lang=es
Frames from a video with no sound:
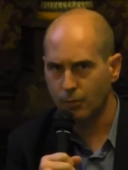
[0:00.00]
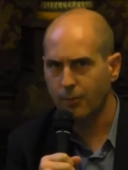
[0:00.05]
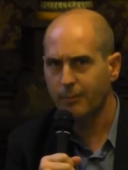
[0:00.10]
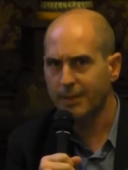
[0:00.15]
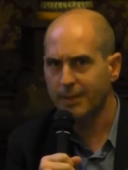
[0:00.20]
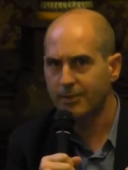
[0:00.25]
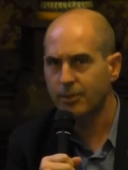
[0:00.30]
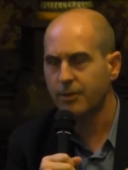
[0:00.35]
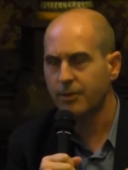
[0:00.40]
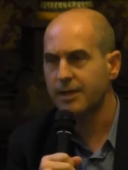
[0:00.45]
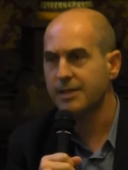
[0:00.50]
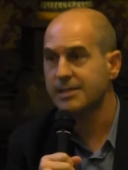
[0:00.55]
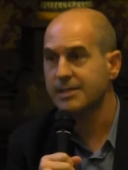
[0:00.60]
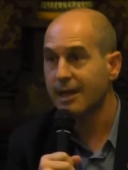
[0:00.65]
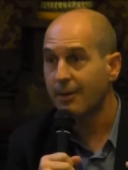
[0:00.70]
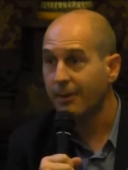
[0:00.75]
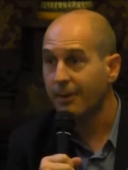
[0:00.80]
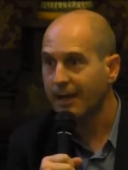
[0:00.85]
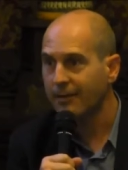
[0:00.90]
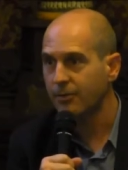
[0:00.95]
no, 2012 en
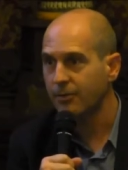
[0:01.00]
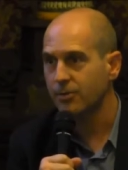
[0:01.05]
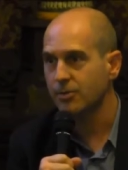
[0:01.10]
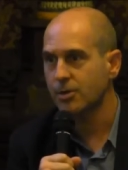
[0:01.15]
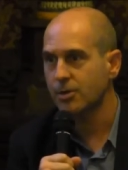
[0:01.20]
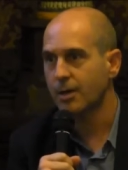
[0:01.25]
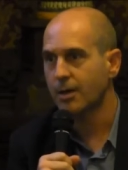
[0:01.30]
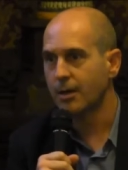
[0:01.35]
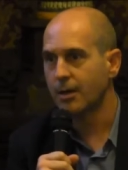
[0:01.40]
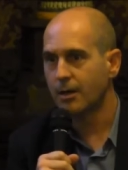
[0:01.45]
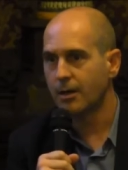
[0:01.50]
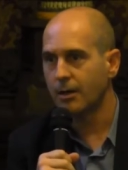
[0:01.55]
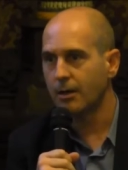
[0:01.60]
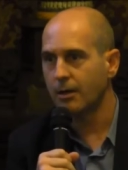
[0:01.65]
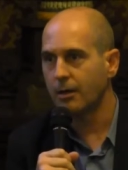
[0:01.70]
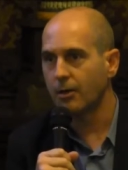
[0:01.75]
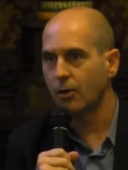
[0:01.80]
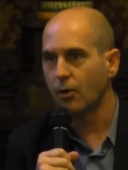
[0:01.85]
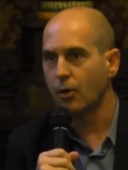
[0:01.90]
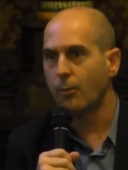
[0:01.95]
Salvados,
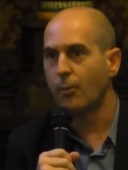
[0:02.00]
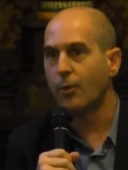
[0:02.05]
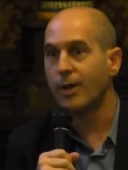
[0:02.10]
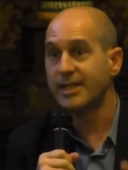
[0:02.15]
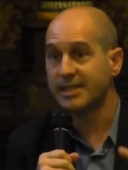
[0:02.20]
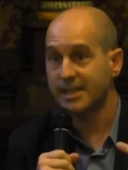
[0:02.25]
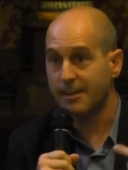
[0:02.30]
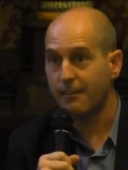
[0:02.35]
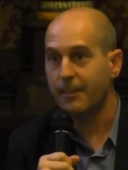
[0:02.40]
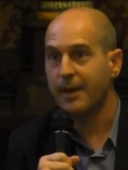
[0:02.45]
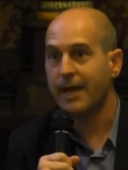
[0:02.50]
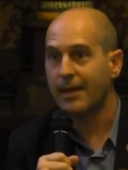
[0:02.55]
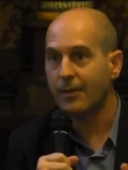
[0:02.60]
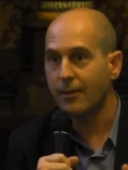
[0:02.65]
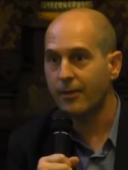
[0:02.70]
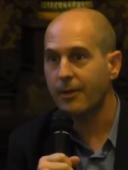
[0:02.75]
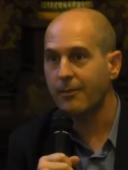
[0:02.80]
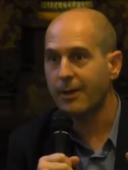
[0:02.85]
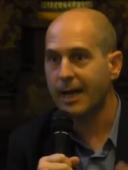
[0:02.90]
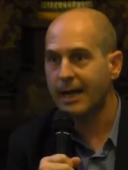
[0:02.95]
eh, como ex
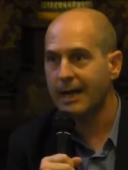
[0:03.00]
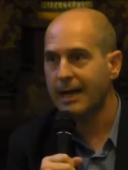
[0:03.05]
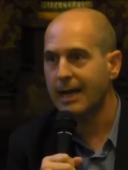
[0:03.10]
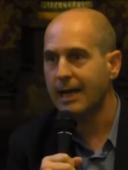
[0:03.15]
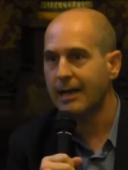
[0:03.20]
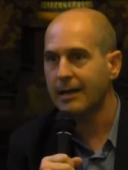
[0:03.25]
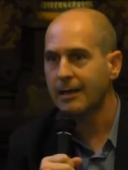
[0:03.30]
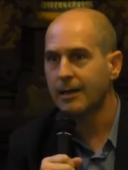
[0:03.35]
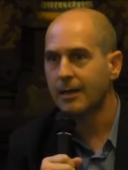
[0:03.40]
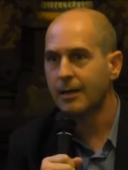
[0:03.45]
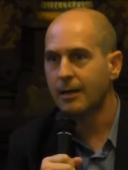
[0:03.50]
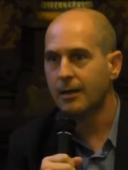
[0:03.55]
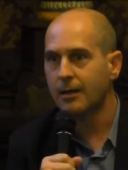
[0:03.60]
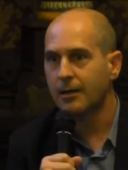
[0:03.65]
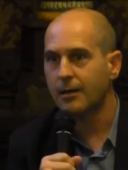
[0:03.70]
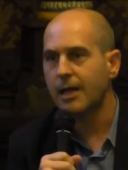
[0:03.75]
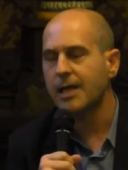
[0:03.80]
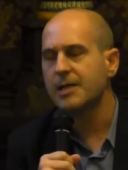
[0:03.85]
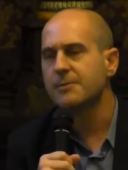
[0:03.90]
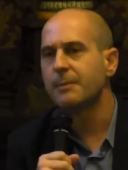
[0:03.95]
empleado de banca,
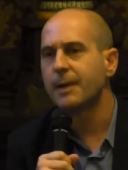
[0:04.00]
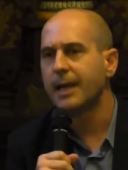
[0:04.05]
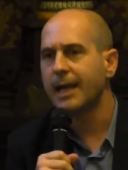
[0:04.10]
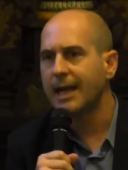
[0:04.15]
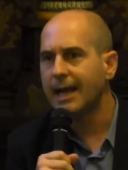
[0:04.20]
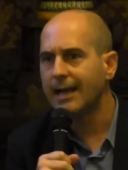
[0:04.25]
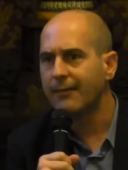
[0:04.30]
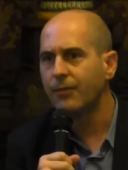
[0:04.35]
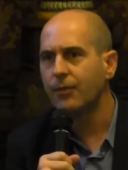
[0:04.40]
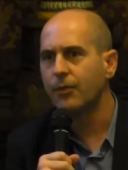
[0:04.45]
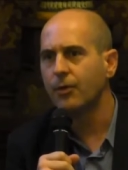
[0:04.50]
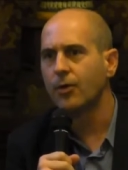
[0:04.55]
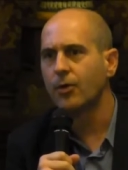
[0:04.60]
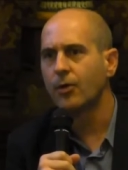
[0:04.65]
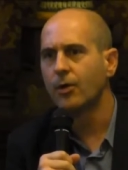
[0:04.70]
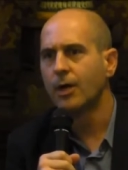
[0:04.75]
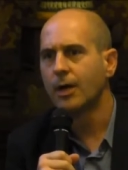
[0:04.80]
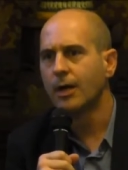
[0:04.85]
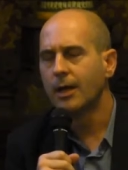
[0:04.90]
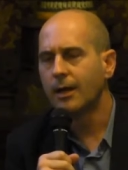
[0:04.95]
eh,
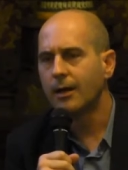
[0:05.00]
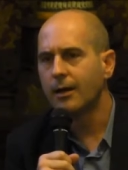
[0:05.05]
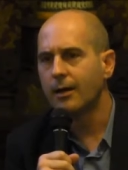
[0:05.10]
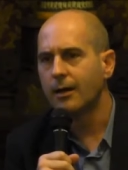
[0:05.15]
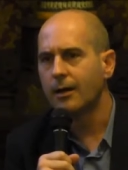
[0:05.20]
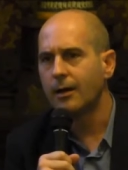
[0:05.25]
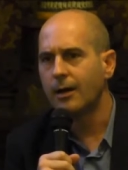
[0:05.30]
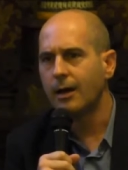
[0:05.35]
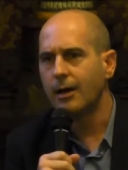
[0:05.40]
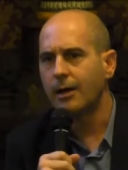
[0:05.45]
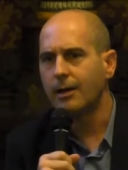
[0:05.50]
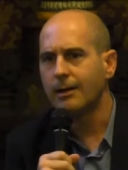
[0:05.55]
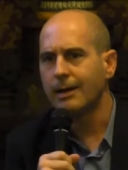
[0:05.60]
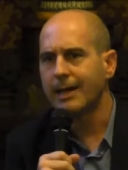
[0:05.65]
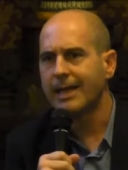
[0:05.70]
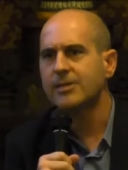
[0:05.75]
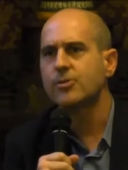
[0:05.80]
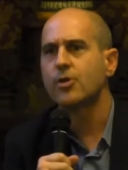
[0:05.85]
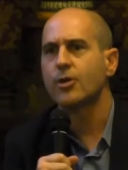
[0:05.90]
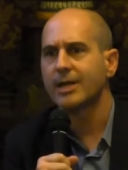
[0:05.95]
explicando
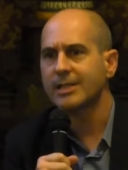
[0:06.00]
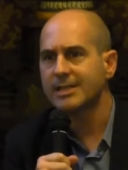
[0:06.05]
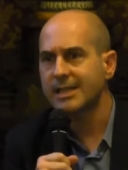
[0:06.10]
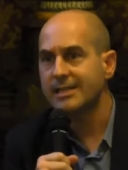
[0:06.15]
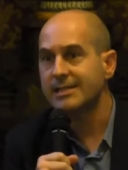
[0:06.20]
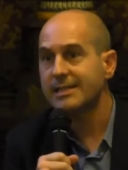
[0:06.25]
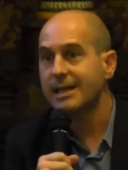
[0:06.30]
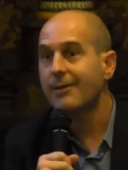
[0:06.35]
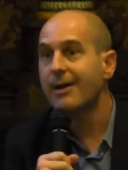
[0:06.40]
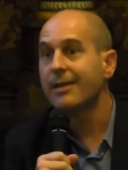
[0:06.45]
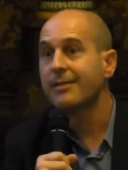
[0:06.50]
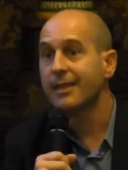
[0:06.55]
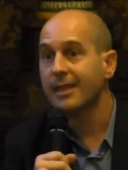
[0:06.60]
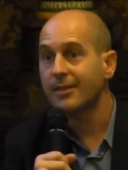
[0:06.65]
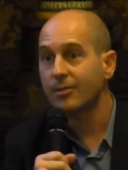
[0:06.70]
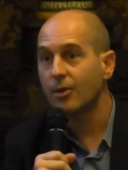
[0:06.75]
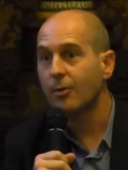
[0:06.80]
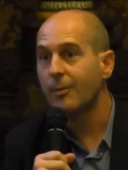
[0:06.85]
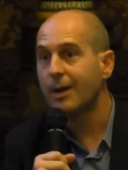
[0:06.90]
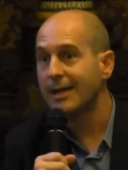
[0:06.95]
qué es lo que se estaba
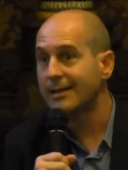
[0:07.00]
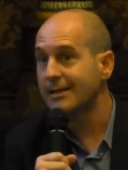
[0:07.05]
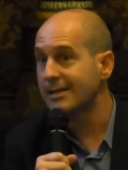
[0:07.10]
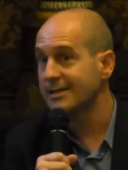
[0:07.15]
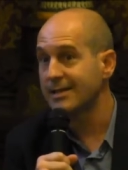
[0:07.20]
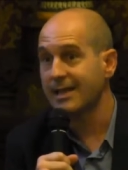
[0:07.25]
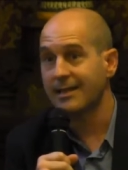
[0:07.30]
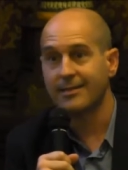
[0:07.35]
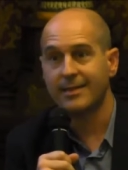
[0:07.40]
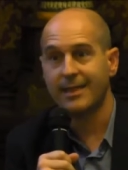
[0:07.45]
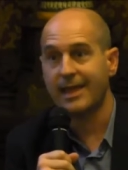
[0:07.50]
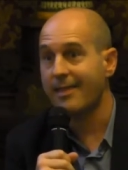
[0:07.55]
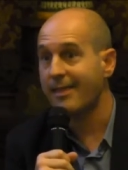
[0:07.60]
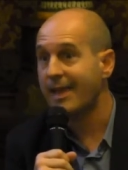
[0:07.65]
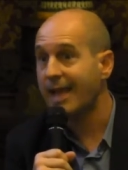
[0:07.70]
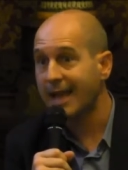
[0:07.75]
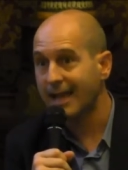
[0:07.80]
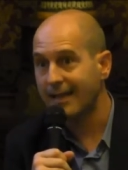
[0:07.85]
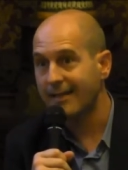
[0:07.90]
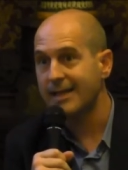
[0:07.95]
haciendo mal desde
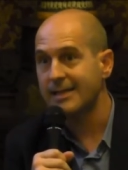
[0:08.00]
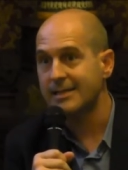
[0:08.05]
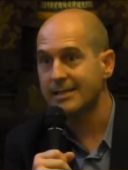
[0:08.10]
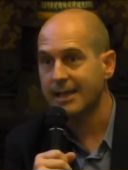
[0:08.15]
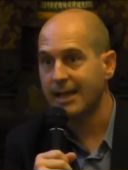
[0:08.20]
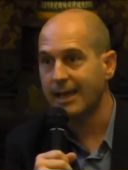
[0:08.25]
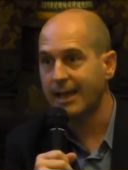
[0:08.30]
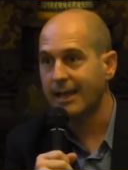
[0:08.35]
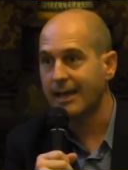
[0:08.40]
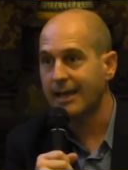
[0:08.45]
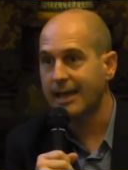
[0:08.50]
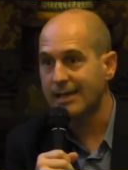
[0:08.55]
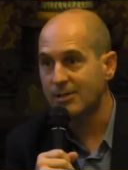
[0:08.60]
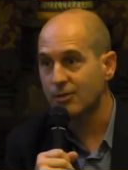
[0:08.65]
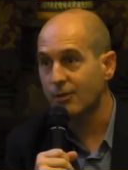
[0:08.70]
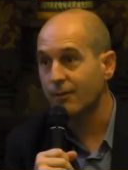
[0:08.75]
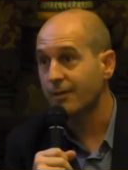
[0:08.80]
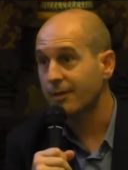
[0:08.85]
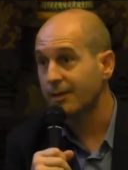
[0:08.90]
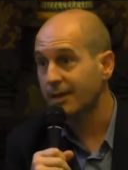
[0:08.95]
hacía décadas en
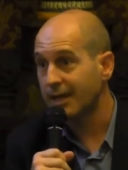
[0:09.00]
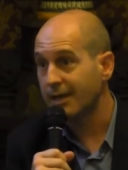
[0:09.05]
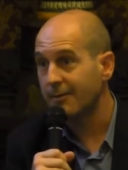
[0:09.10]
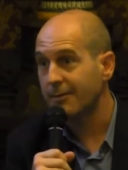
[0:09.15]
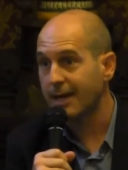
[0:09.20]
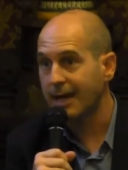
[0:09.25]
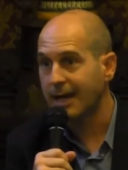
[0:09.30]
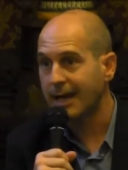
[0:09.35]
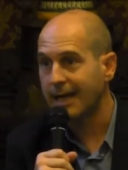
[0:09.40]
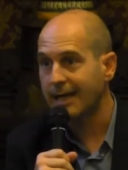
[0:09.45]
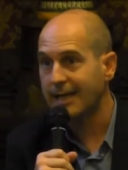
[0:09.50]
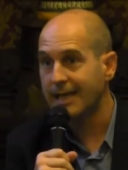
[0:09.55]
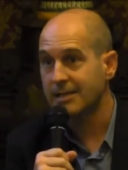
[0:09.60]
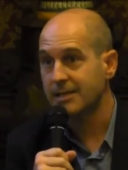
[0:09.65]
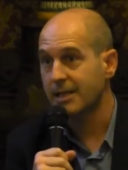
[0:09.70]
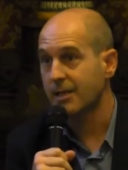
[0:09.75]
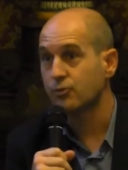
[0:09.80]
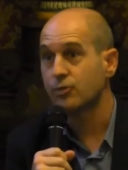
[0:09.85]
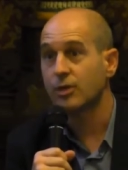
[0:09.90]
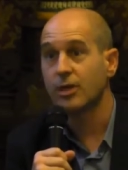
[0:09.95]
las oficinas
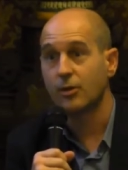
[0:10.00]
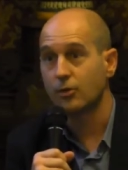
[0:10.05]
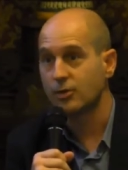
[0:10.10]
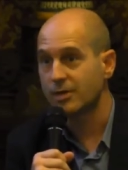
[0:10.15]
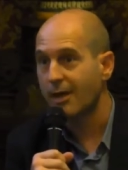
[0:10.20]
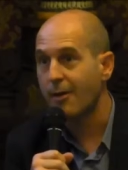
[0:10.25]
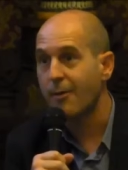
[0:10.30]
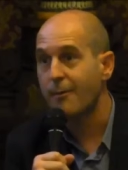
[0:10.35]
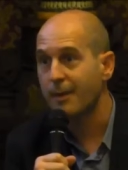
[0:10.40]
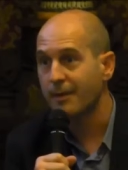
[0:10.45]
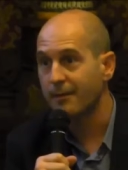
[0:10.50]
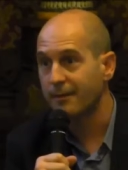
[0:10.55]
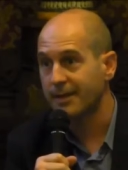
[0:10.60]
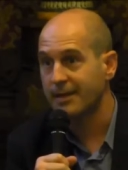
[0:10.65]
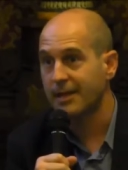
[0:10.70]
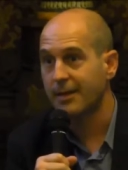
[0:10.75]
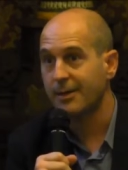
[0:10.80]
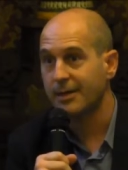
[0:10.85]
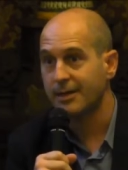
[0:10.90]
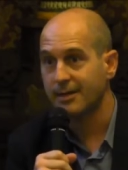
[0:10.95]
bancarias, que ustedes lo saben
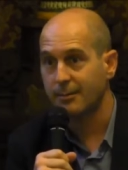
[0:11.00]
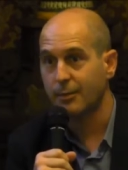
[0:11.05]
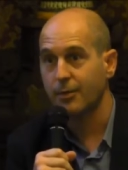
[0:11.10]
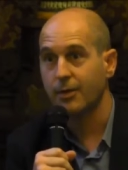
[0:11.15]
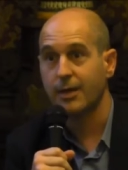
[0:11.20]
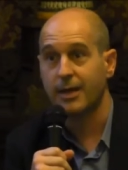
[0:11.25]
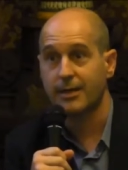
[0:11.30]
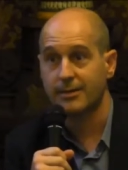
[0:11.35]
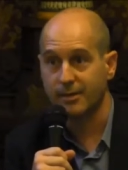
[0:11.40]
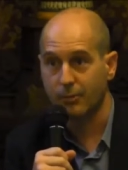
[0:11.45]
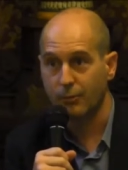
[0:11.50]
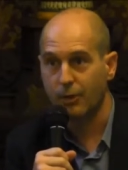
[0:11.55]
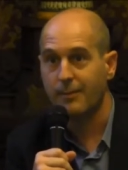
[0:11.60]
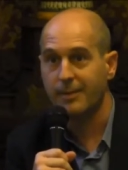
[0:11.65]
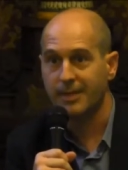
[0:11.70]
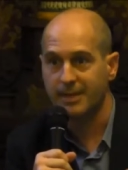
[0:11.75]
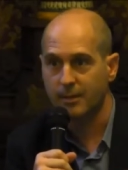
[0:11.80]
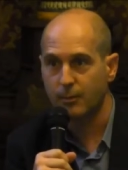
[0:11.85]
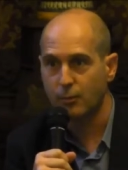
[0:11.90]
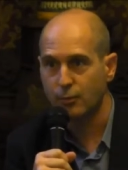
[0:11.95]
perfectamente porque
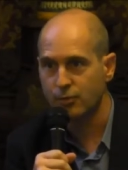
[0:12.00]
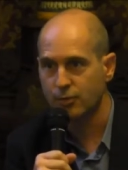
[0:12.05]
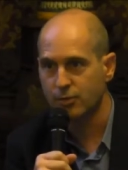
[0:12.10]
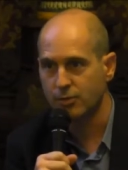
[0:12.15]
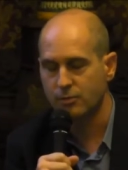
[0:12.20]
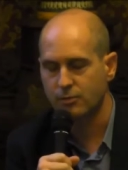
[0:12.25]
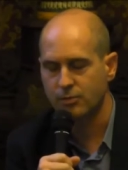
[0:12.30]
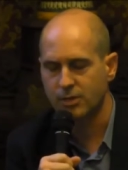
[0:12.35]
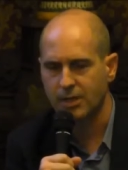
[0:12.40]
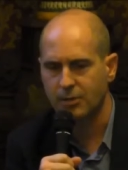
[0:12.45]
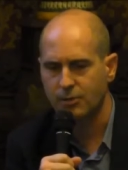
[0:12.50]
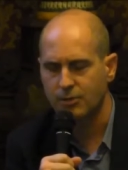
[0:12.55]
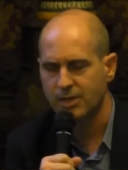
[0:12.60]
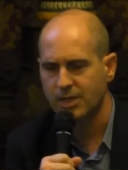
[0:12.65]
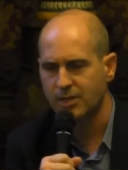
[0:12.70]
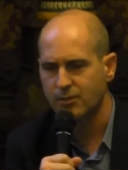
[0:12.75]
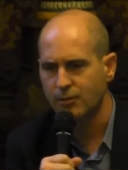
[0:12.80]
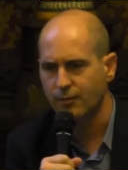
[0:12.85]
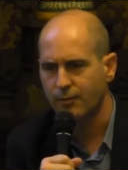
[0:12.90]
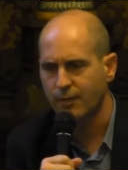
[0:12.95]
seguramente muchos de ustedes lo
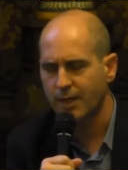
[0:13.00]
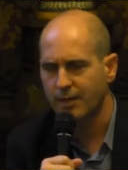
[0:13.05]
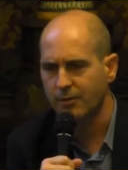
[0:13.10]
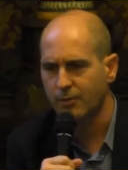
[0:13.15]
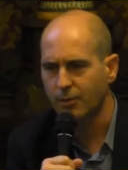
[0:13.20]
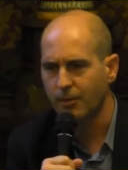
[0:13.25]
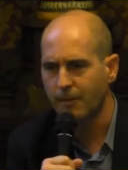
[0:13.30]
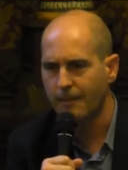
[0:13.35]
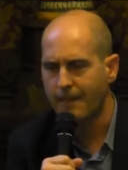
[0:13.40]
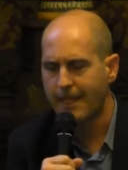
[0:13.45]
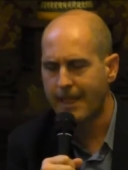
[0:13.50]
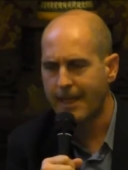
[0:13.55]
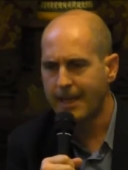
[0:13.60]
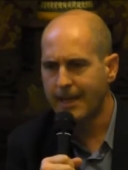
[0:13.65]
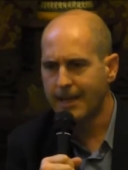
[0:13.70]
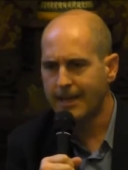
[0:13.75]
están sufriendo.